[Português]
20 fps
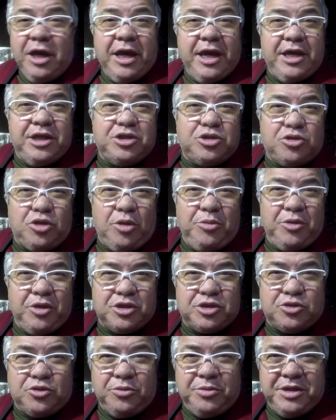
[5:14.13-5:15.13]
eles comem
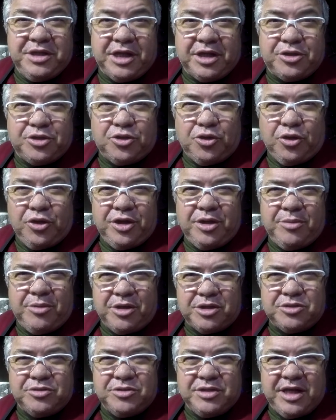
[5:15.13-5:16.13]
umas comidas doidas,
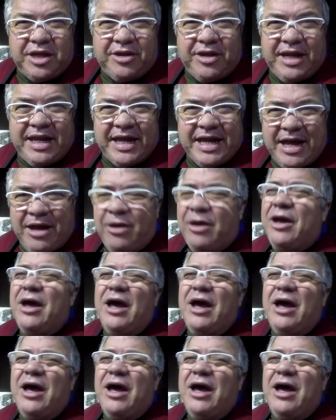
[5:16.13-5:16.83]
mostram uns negócios legais,